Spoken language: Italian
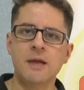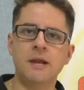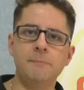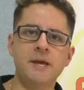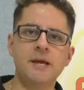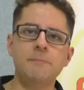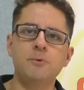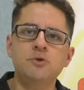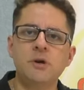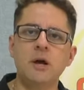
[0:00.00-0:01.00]
Gran Michele
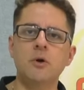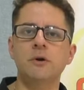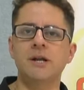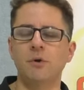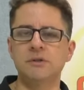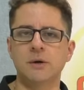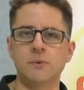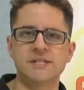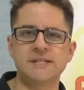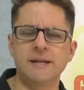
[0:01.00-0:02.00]
Puntè ancora una volta
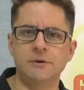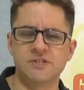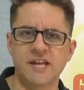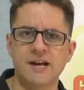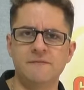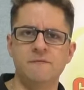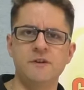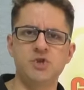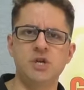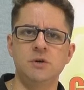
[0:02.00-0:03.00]
quest'anno sarà
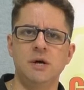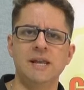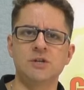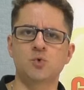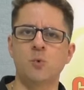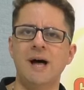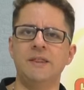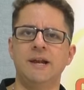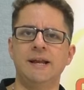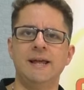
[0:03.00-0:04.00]
vicino alla
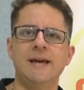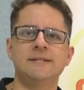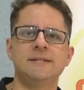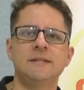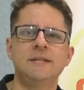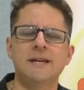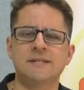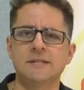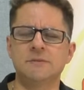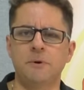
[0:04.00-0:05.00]
squadra, alla
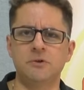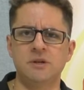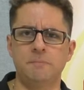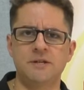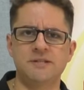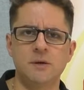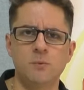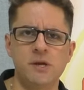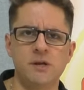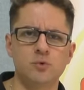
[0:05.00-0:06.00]
SDS Sport per
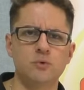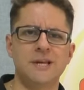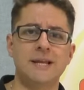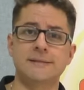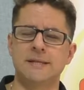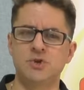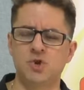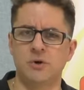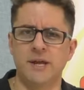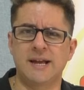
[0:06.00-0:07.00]
seguire tutta la
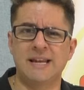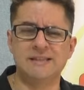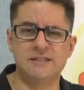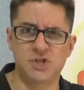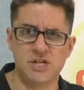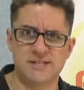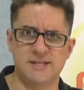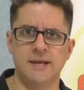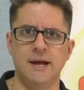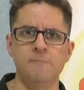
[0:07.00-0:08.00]
stagione
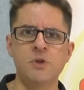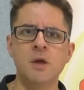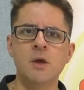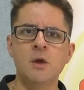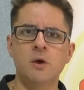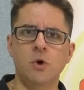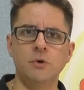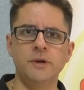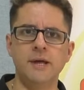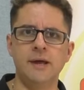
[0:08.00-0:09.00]
calcistica
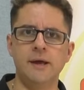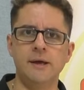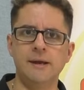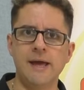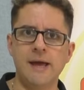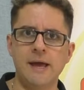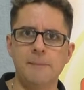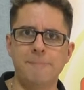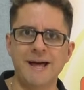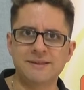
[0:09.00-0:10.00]
con eh,
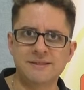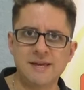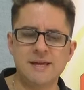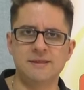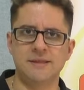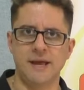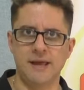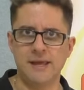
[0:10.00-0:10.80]
le partite